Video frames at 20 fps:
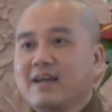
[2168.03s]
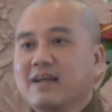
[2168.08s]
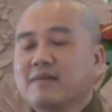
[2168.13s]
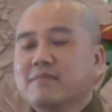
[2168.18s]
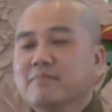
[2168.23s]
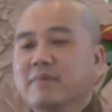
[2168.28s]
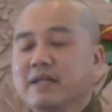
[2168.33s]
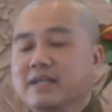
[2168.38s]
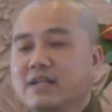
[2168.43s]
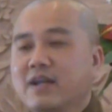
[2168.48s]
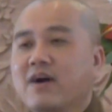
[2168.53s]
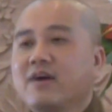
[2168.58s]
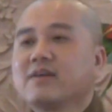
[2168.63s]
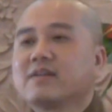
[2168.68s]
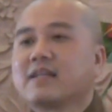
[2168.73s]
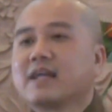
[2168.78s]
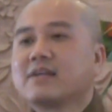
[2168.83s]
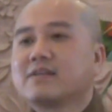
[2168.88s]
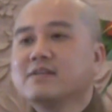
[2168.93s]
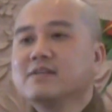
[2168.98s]
mình nói người
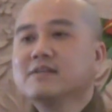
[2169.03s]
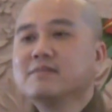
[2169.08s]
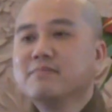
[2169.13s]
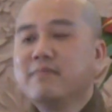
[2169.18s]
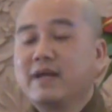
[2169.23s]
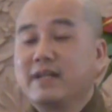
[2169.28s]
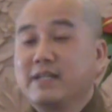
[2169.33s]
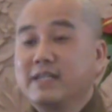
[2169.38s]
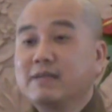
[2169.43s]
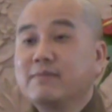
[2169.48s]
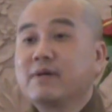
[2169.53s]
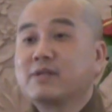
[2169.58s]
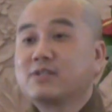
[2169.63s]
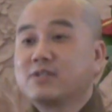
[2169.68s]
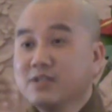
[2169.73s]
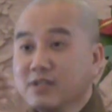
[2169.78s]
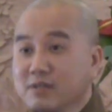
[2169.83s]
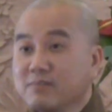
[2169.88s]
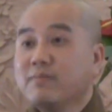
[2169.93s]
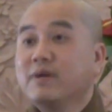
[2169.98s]
ta trước mình nhưng mà
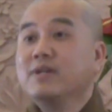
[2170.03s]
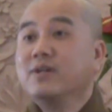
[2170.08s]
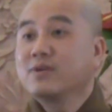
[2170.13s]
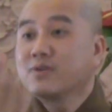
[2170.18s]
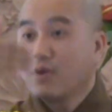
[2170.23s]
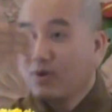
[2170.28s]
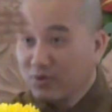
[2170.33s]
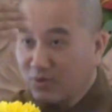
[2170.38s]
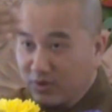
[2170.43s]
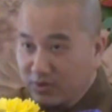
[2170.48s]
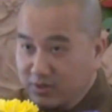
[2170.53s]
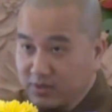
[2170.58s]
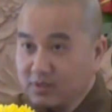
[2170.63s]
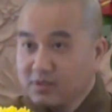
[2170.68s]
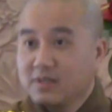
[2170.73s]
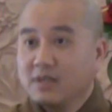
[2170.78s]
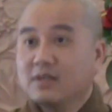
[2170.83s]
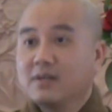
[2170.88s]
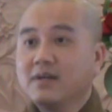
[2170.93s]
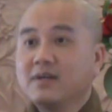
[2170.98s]
trước mình nó còn có
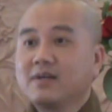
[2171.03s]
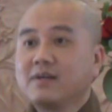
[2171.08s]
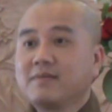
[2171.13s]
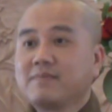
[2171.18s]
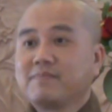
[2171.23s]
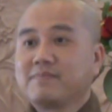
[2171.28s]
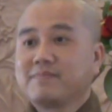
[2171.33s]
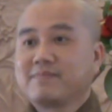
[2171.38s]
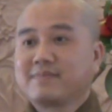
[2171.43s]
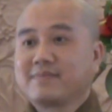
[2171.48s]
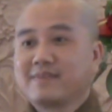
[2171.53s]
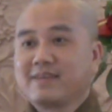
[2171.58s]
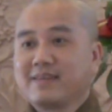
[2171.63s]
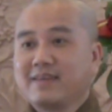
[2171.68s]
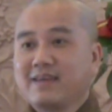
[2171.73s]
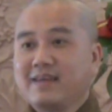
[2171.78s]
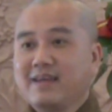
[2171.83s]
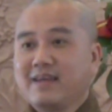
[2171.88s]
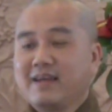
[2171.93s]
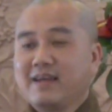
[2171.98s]
trước nữa
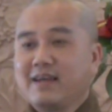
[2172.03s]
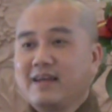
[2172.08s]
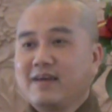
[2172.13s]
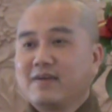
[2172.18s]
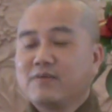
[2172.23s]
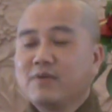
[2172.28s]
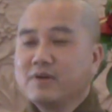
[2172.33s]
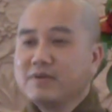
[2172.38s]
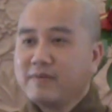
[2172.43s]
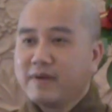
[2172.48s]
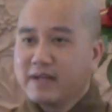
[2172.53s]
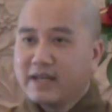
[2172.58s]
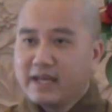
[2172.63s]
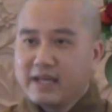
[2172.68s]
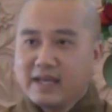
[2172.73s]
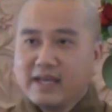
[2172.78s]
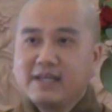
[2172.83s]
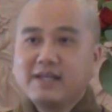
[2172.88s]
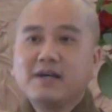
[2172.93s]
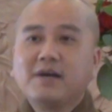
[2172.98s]
quý vị để
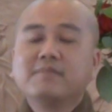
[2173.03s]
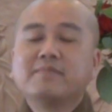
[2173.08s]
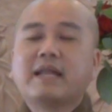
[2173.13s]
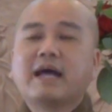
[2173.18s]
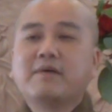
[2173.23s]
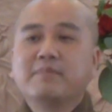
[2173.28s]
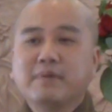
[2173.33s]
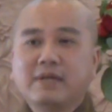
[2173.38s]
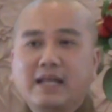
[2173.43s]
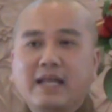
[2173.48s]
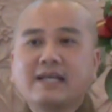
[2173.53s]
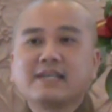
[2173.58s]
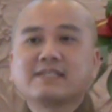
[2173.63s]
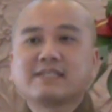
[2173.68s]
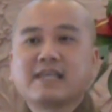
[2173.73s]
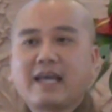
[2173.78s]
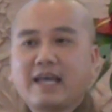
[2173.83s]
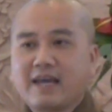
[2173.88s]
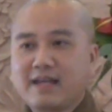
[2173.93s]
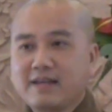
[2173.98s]
ý hôm nào mình lái
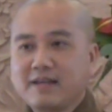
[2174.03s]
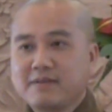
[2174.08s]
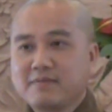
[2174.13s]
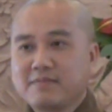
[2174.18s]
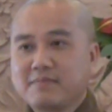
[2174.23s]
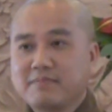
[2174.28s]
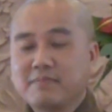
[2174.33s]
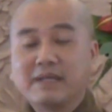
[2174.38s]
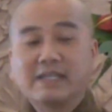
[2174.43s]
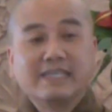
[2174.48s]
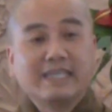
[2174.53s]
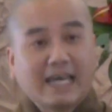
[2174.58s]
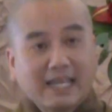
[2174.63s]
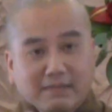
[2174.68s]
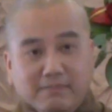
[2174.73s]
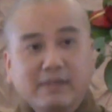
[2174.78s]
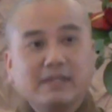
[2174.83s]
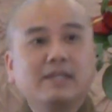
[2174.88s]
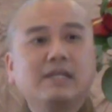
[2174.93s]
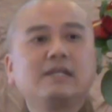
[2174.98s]
xe đó mình dành
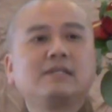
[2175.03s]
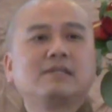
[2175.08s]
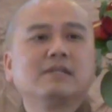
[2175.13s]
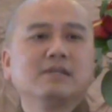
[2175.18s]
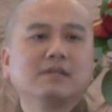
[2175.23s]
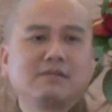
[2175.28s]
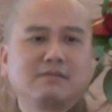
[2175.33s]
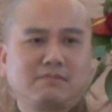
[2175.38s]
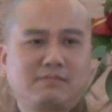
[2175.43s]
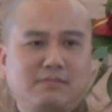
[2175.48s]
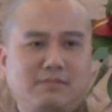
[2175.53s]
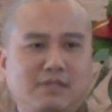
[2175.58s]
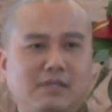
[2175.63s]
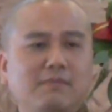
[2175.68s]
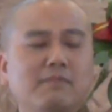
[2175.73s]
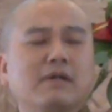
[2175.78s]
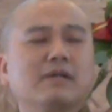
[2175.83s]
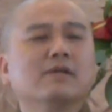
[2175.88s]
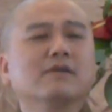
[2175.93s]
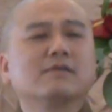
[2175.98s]
mình đi trước nhưng
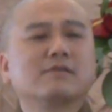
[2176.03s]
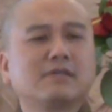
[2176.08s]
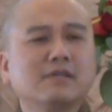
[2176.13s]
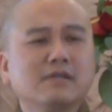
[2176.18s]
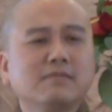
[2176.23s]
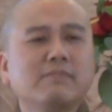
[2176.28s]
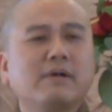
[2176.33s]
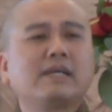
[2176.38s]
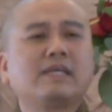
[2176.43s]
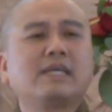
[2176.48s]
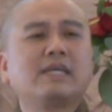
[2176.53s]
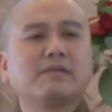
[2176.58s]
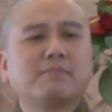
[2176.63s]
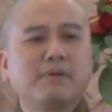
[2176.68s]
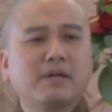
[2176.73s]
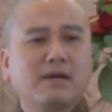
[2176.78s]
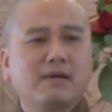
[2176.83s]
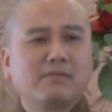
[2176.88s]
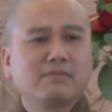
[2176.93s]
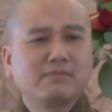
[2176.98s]
mà được trước mấy chiếc biết
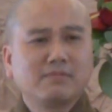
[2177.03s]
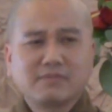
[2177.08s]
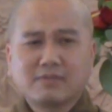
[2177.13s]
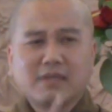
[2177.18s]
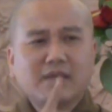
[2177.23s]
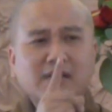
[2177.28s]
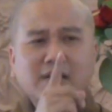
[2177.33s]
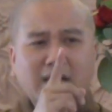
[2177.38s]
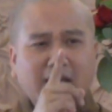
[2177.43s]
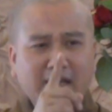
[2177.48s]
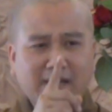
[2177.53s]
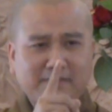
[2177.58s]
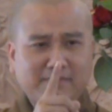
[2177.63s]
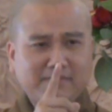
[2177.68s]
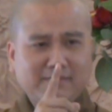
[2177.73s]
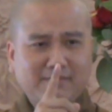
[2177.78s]
không chiếc à